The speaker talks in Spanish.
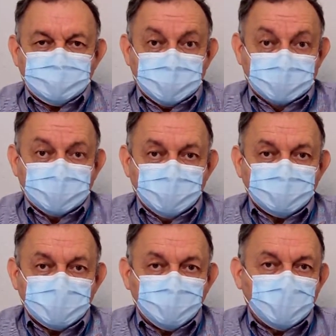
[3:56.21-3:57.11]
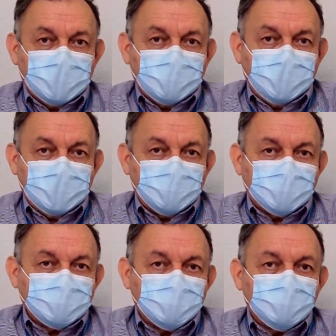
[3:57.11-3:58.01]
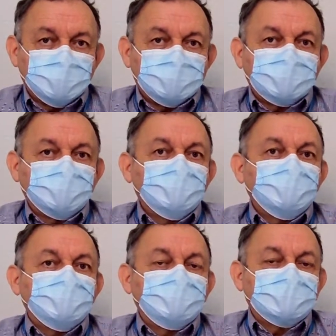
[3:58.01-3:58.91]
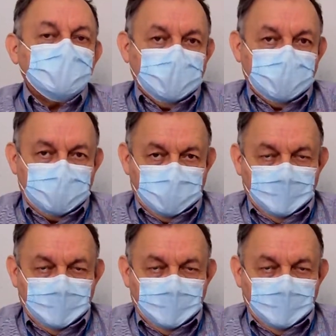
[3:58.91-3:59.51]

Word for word: ya teníamos el problema y bueno, los hicimos llegar